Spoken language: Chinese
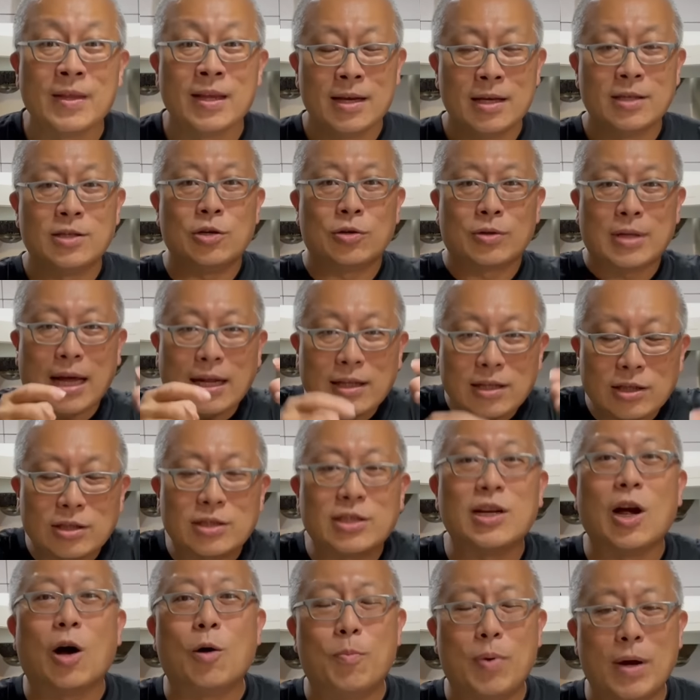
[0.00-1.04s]
就他的
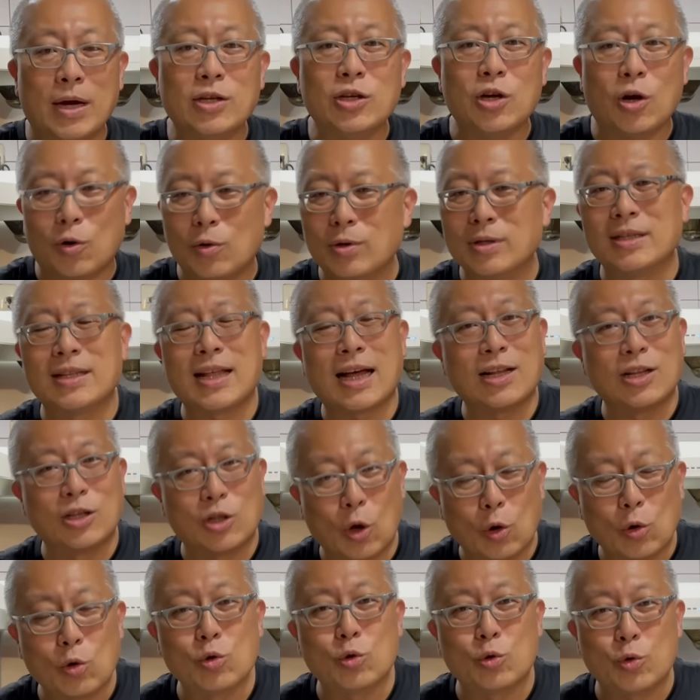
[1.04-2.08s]
小朋友或者他的
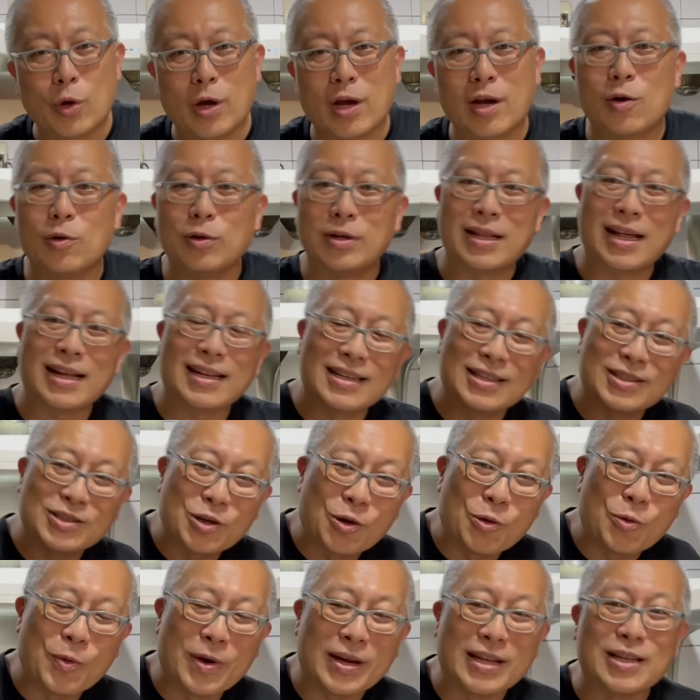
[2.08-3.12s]
同学或者他的
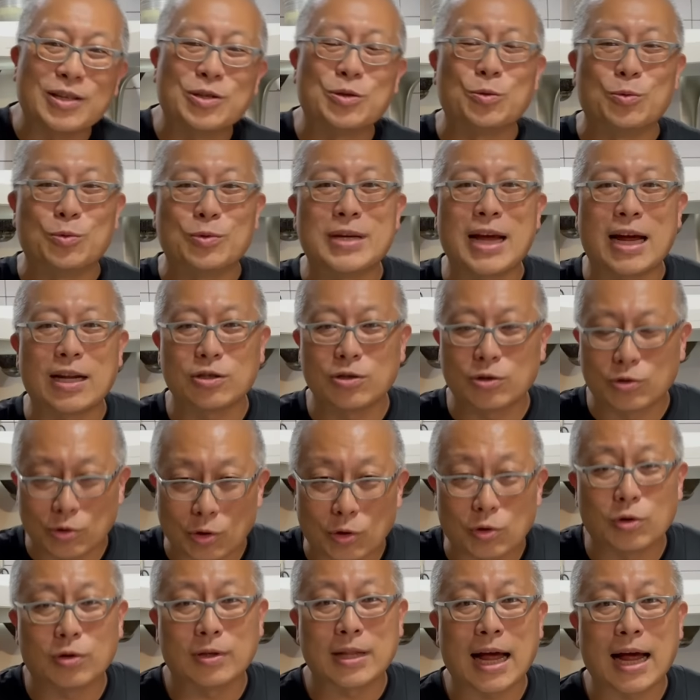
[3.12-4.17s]
周围的属下就
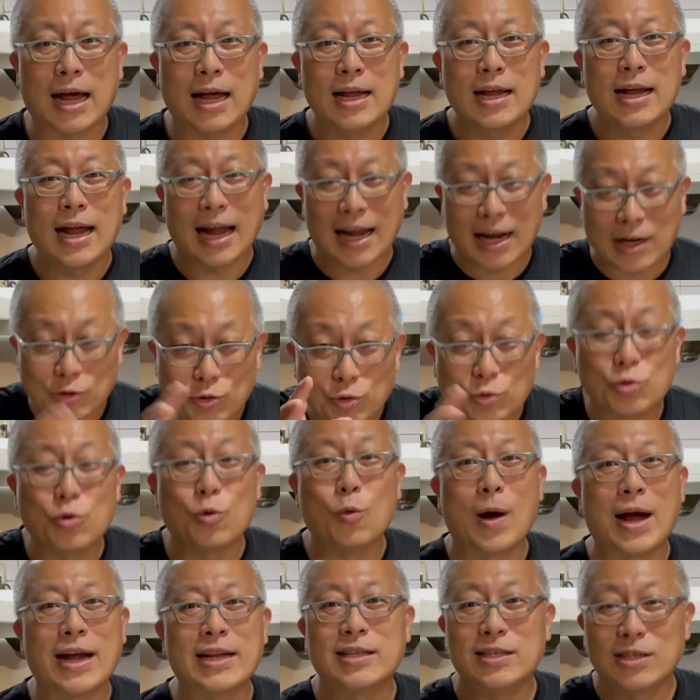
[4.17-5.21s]
怂恿他，哎呀，出去
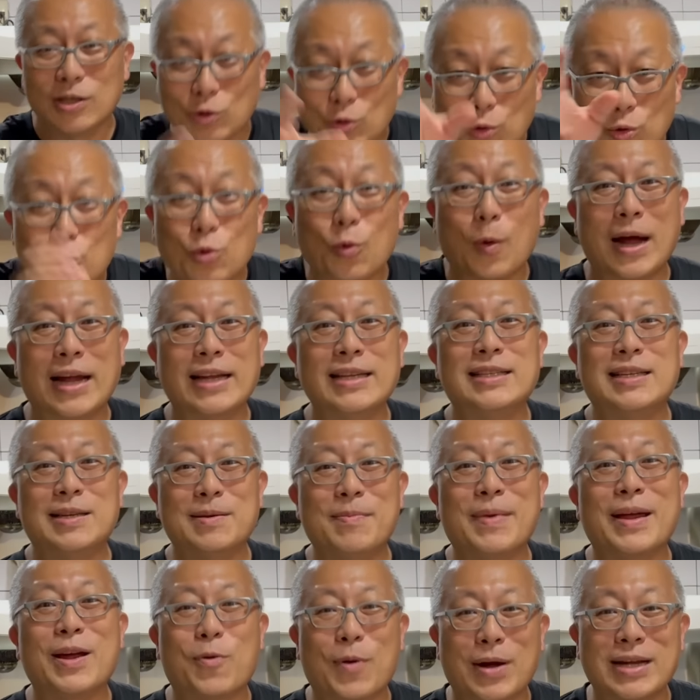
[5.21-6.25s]
玩一次，出去玩一次
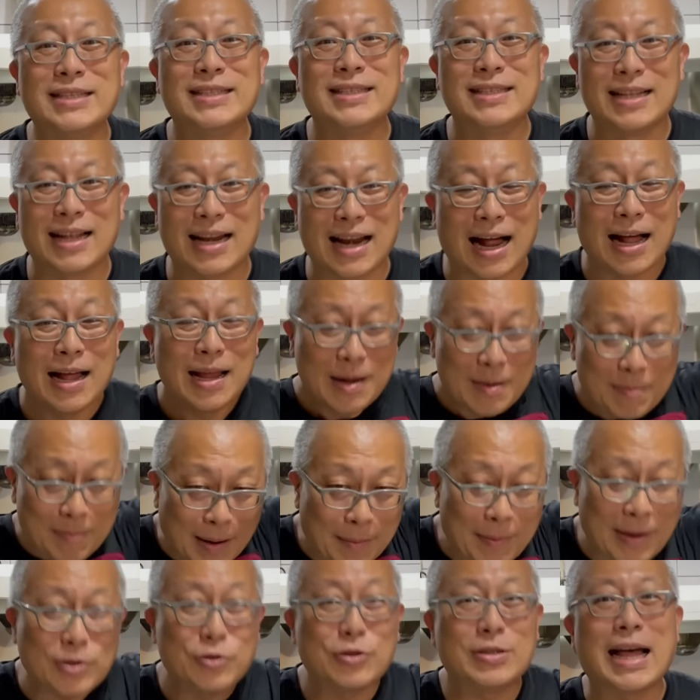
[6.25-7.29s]
没关系的啦，爸
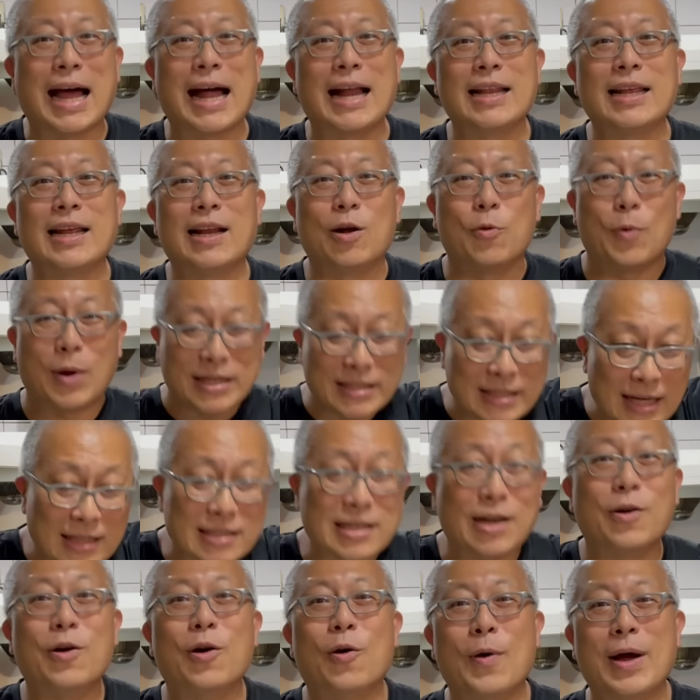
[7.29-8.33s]
爸去打猎了，晚上
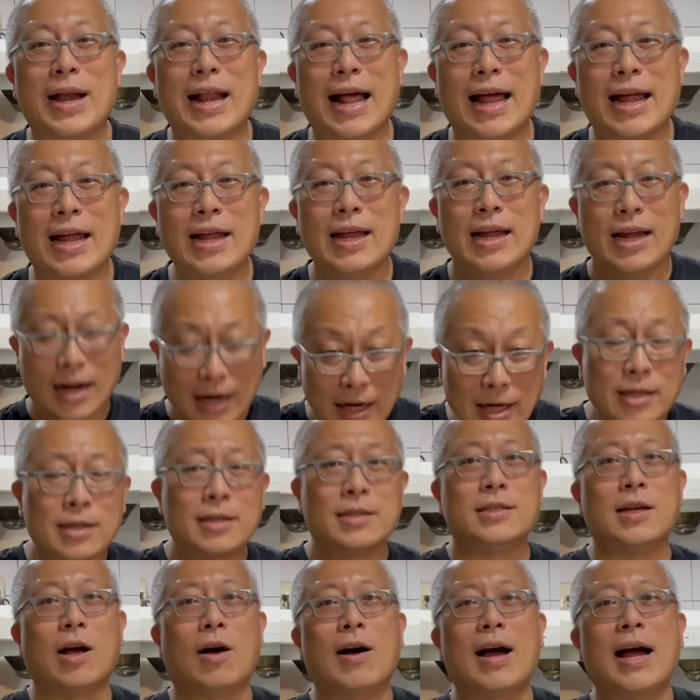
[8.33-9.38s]
才会回来。嘿，
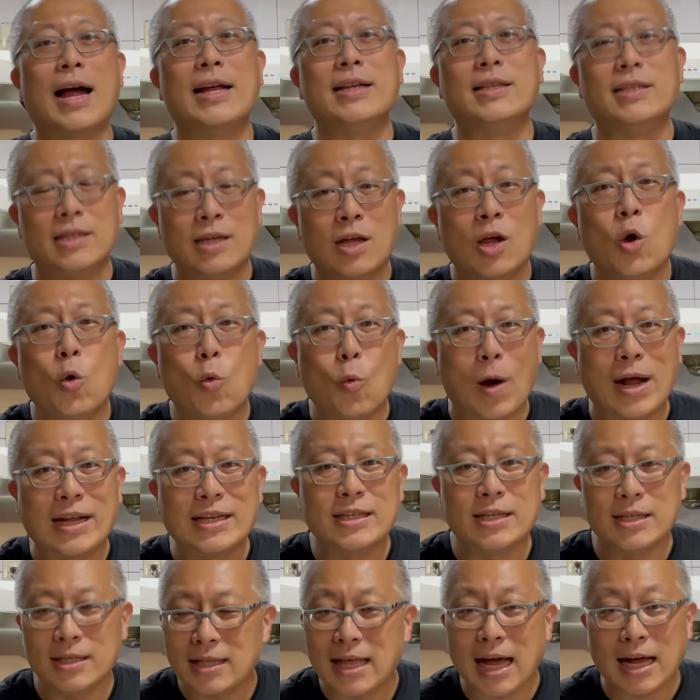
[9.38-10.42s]
小孩子玩
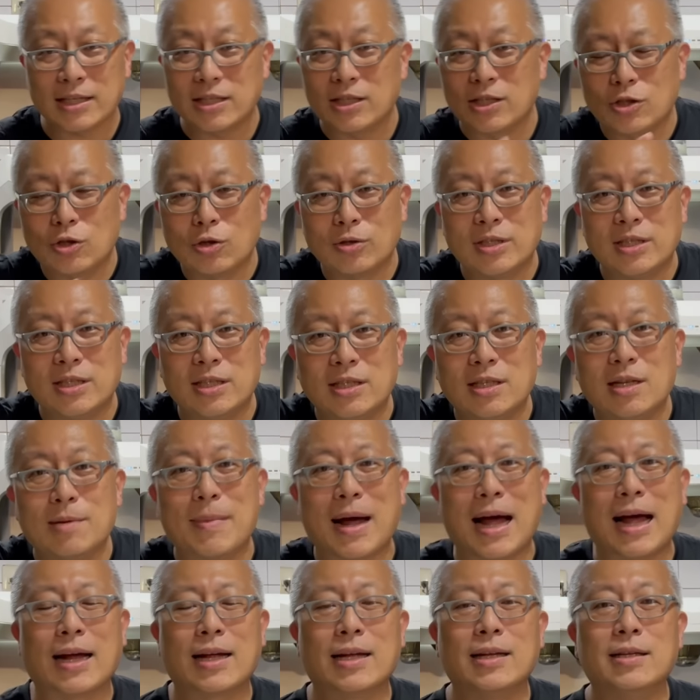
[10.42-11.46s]
性大起，就骑着
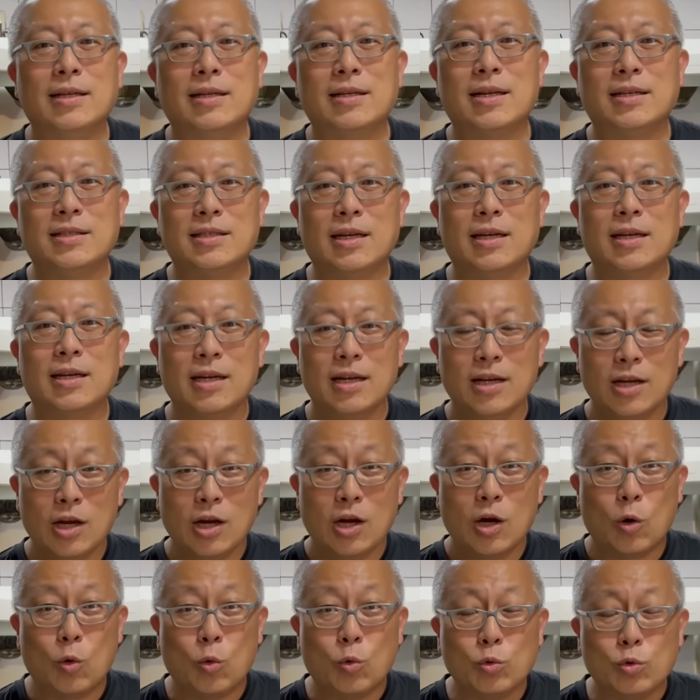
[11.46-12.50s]
马跟着那些
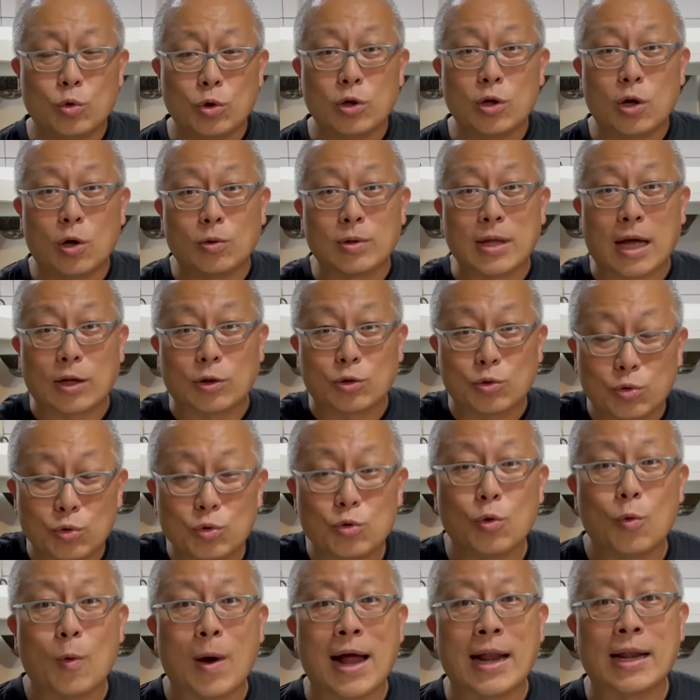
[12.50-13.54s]
狐群狗党出去
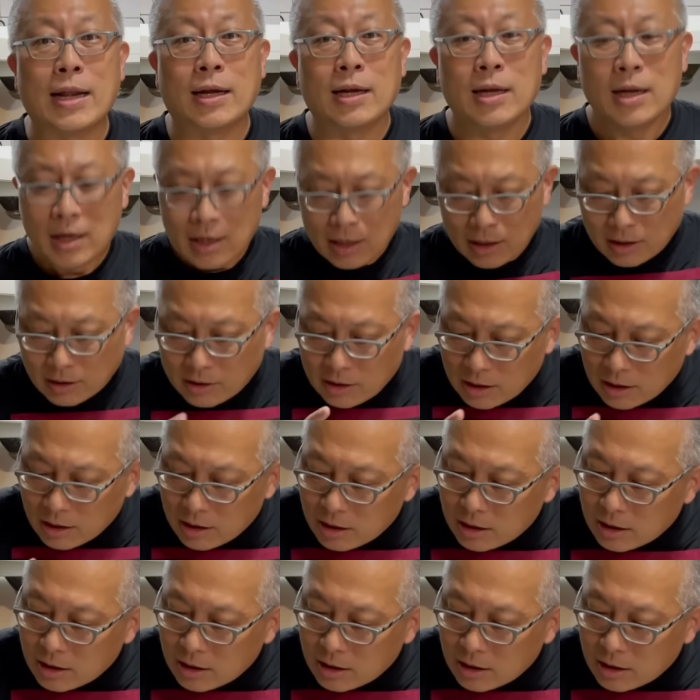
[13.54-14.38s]
玩了。可是，